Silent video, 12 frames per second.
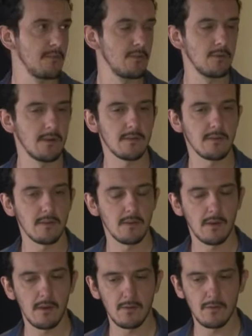duas duas que,
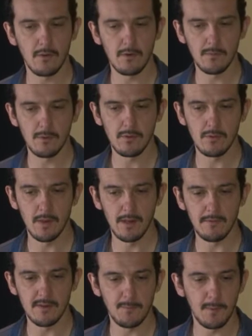questões muito
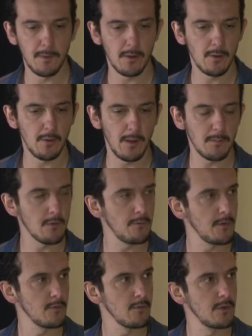relevantes. Primeiro que o Hamilton
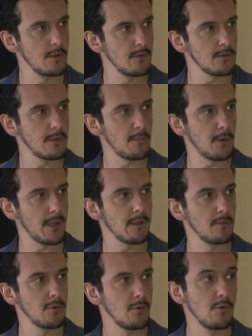fez um início de temporada
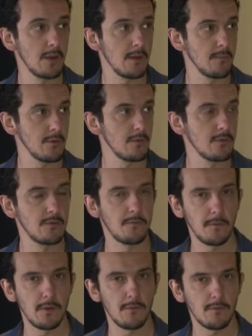muito ruim, muito Sim.
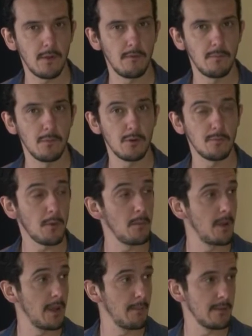difícil, teve muitos
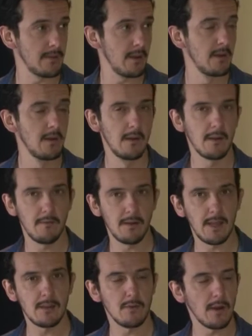problemas, né? Na
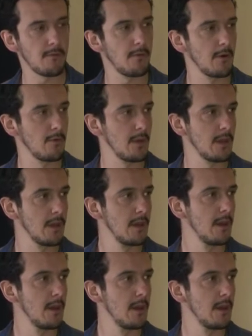verdade não é que foi Ele ruim. custou se